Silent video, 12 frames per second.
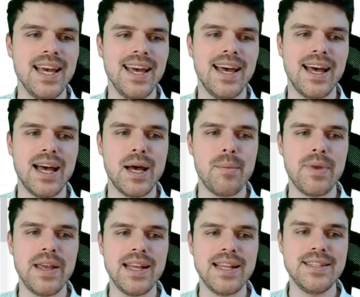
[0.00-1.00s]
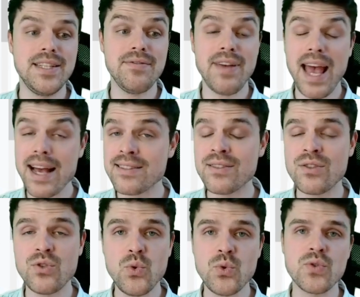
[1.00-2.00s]
ähm, in
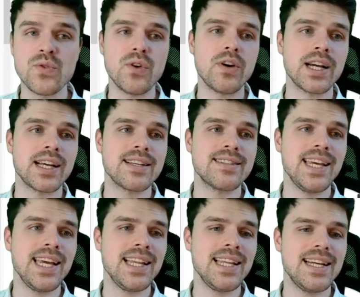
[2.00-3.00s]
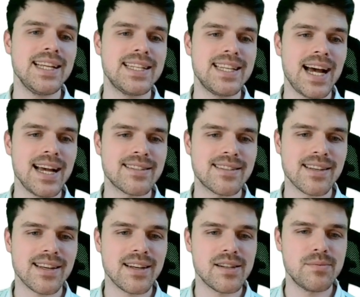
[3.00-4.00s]
diversen Newsforen gesehen, dass
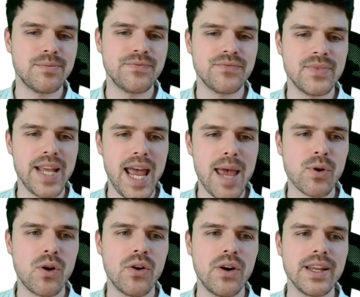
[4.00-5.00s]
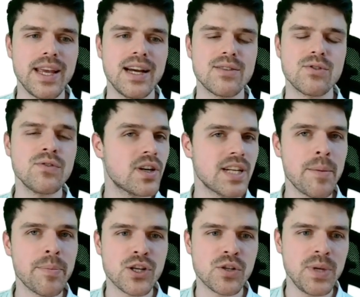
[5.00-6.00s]
ähm, der ApeCoin ja sofort
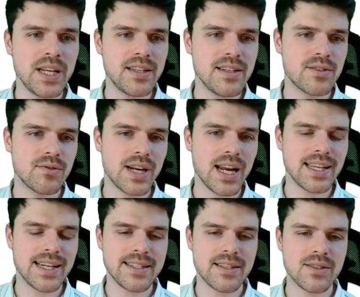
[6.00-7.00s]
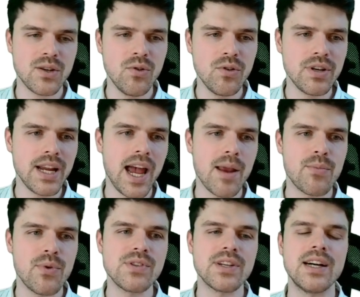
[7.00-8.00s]
abgeschmiert ist und gleich heißt es, oh nein,
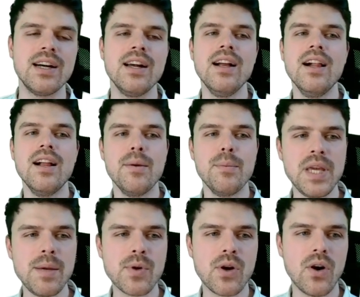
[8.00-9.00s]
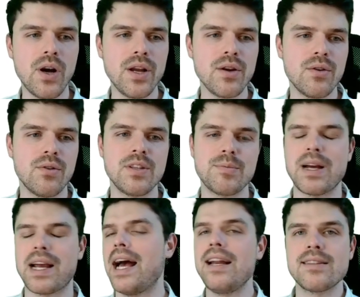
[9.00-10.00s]
böser Memecoin und
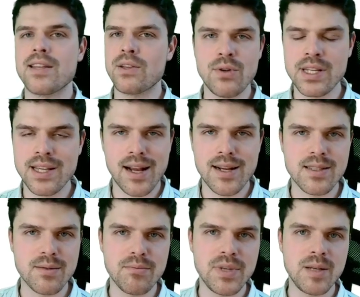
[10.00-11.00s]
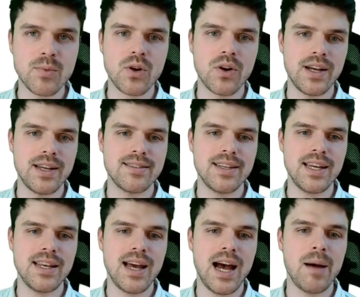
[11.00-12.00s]
man kann es natürlich als Memecoin
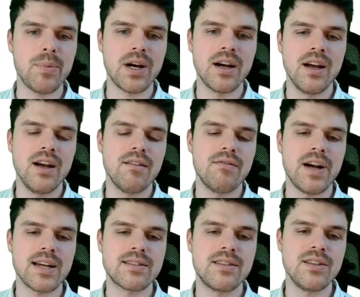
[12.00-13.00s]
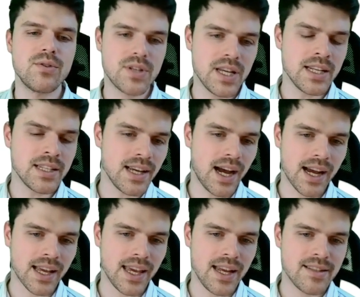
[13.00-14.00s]
sehen, aber was die Utility
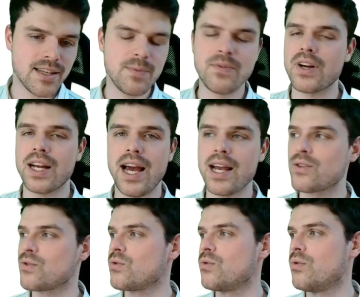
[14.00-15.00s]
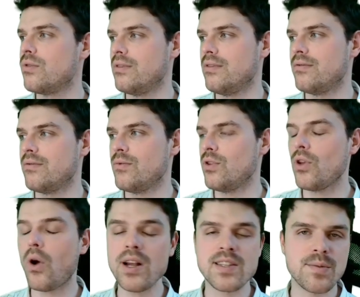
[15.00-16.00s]
angeht, im Vergleich zu
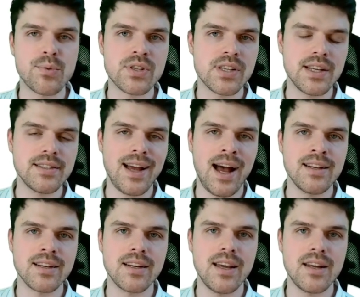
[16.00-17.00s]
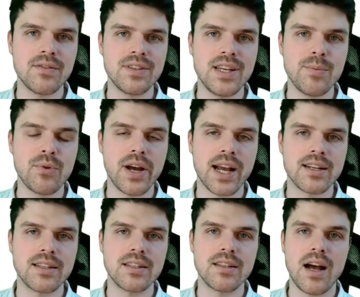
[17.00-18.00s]
90% äh, der anderen
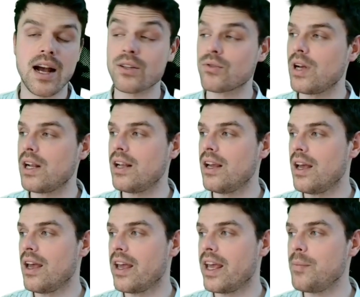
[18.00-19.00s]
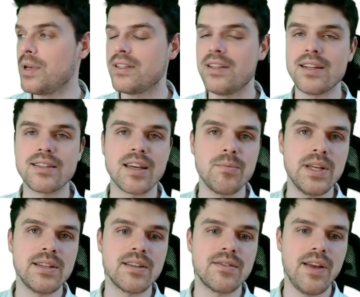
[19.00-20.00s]
NFT-Projekte, die aktuell imitiert,
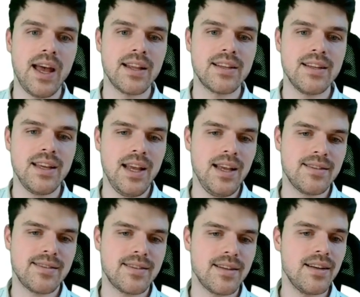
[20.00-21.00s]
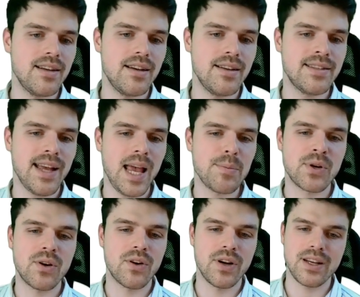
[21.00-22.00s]
gemintet werden, ist äh, der
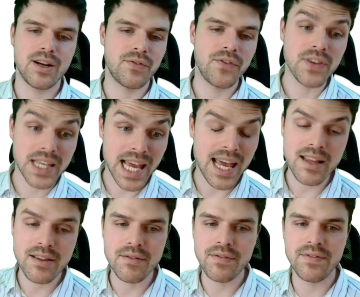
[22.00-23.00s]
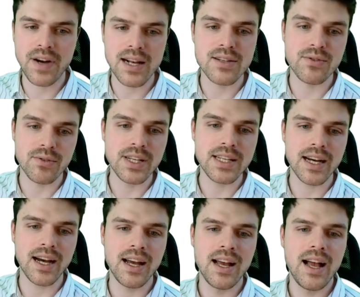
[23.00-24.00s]
Apecoin auf jeden Fall
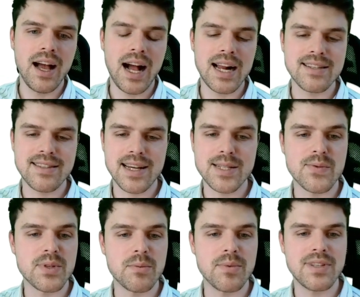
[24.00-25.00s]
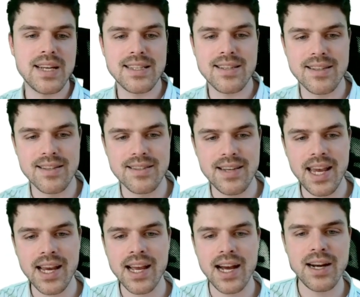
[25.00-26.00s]
solider als das, was man bis jetzt
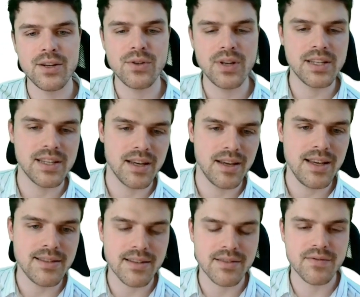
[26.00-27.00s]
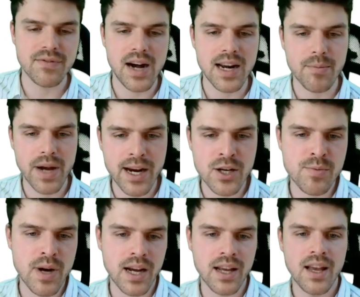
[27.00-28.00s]
sehen kann. Natürlich äh, ist das ein fader
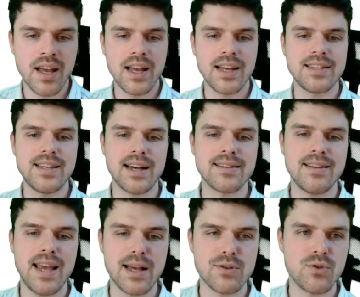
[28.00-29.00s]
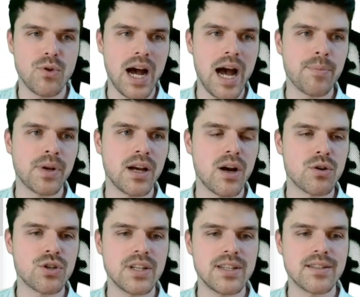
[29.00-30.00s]
Beigeschmack, dass er so
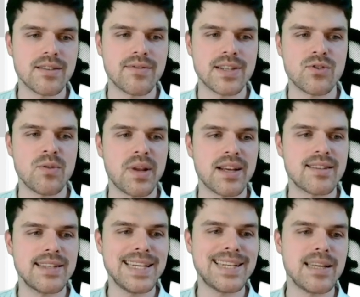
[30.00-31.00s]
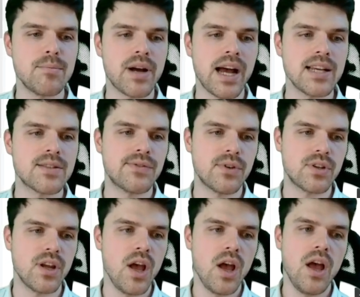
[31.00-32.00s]
abgerauscht ist, was übrigens nicht im Preis
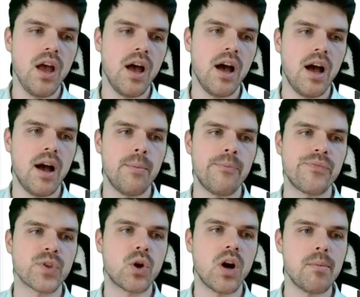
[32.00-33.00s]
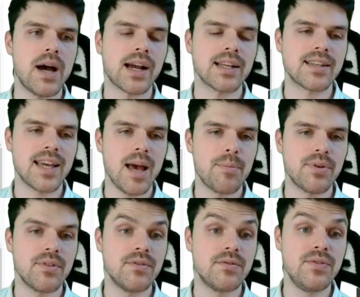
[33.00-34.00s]
von ähm,
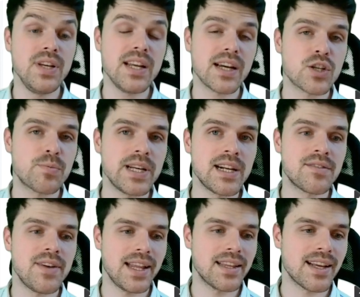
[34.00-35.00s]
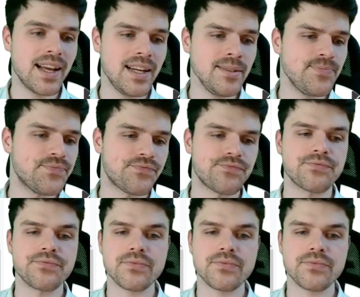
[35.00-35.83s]
CoinMarketCap wiedergespiegelt werden kann.